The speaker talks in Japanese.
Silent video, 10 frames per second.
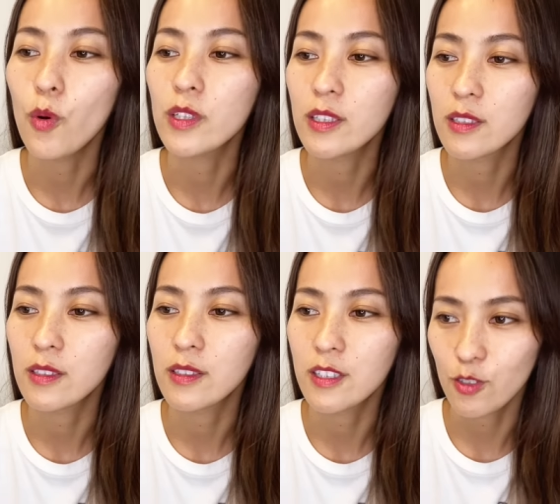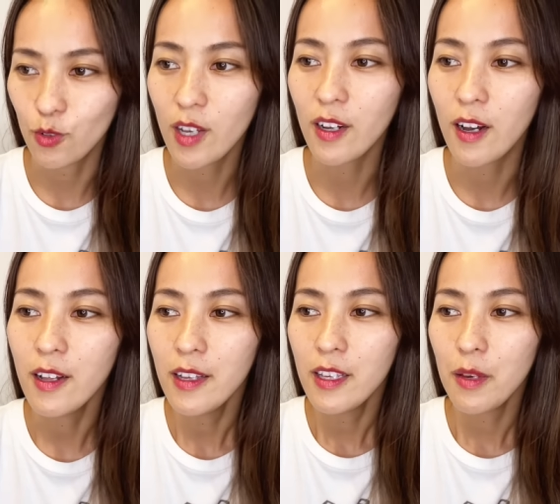いですよなんか
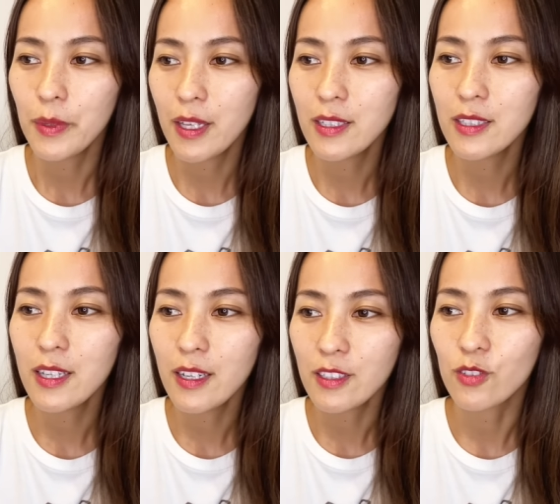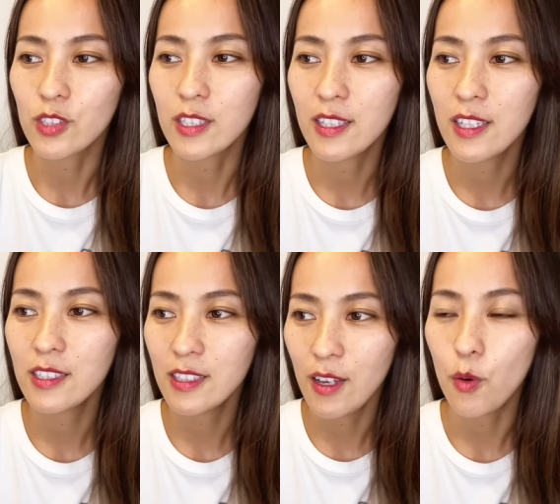やっぱ男性がその射精
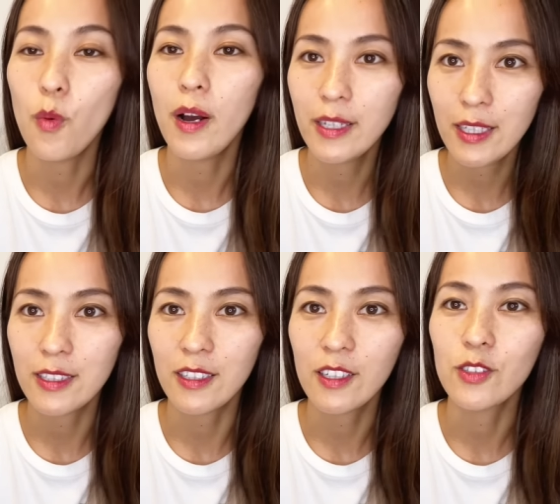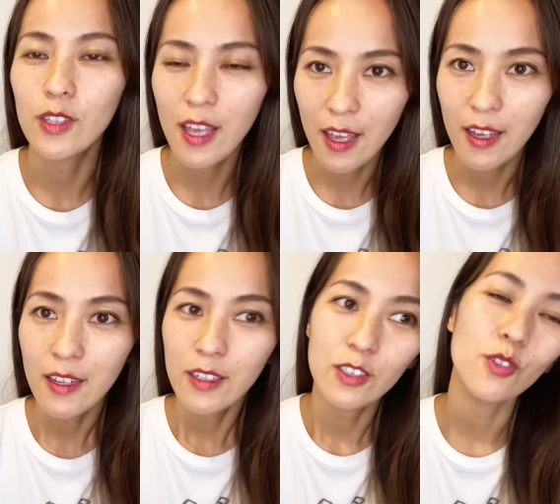して終わりじゃなくて
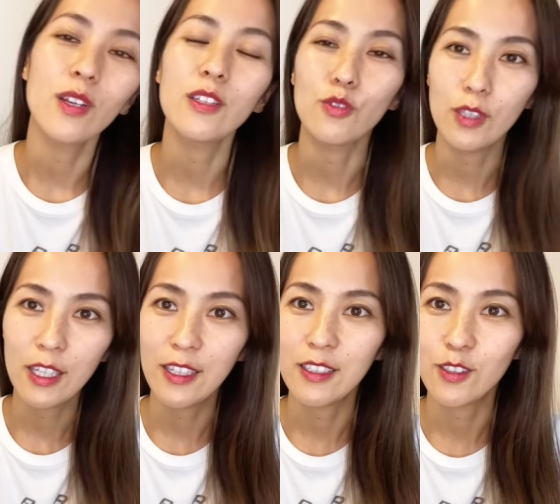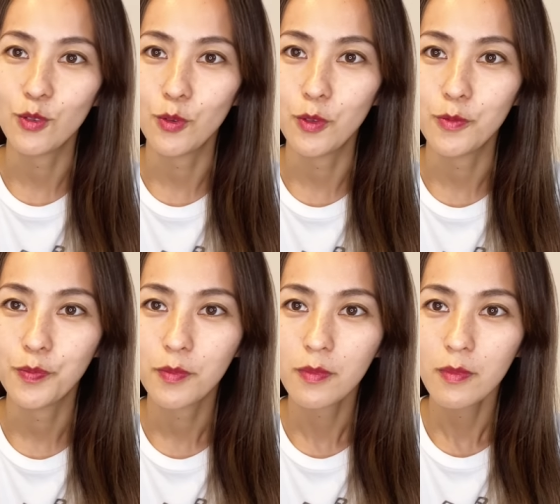その後にその
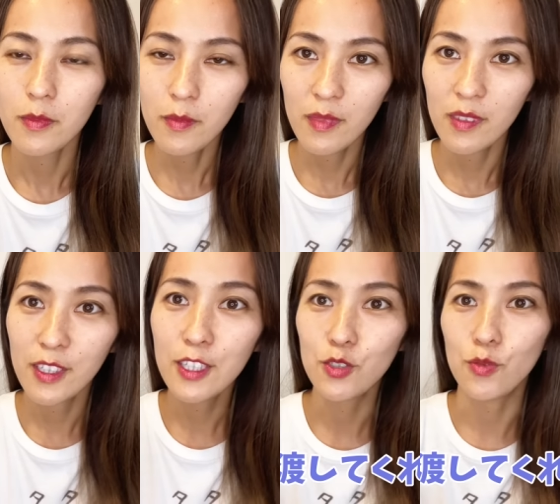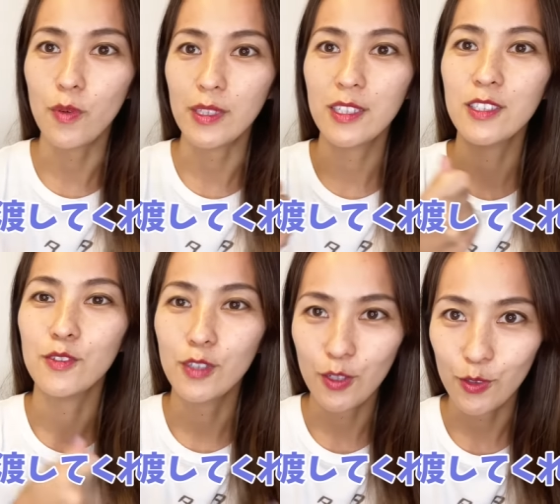ティッシュを渡して
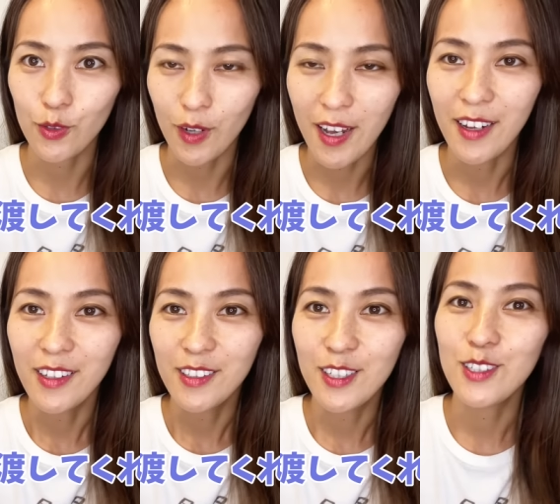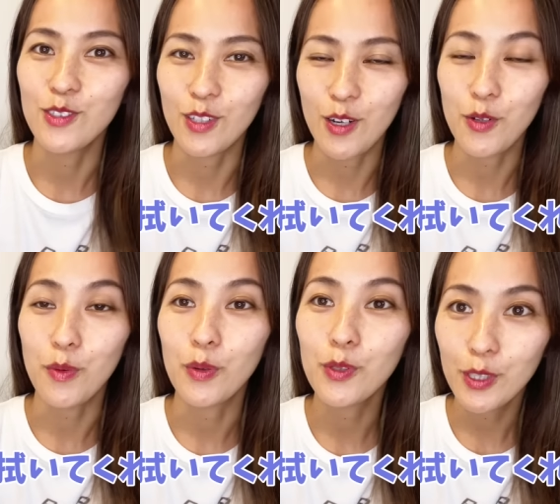くれるとかティッシュであるい
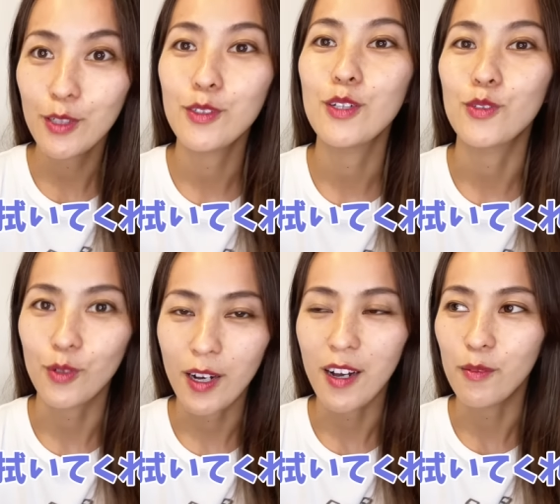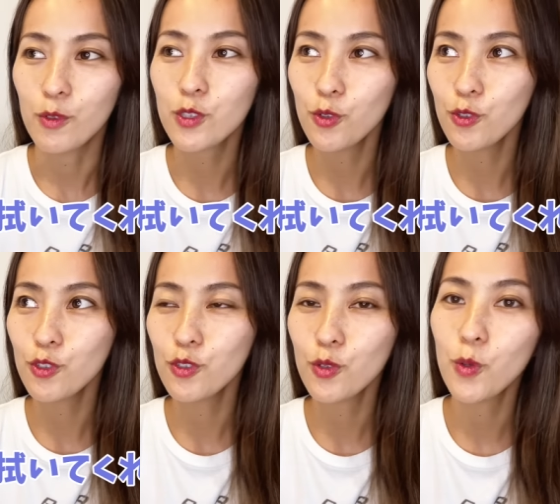は拭いてくれるとかもうそう
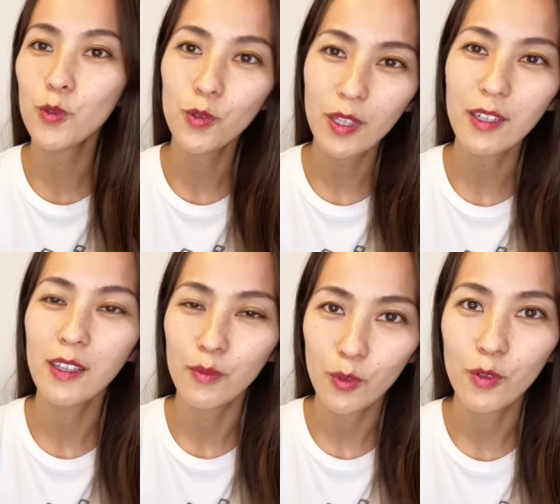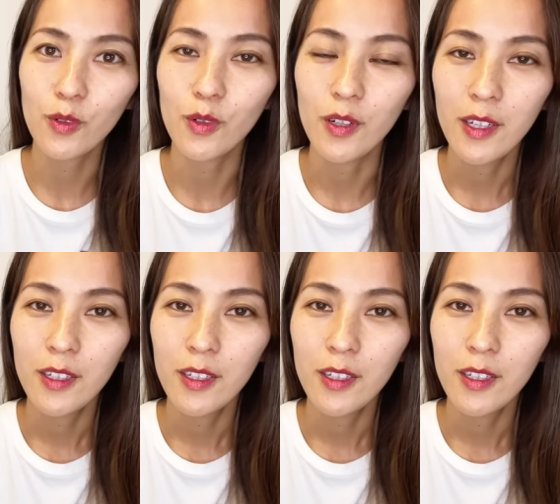いう行動だけでも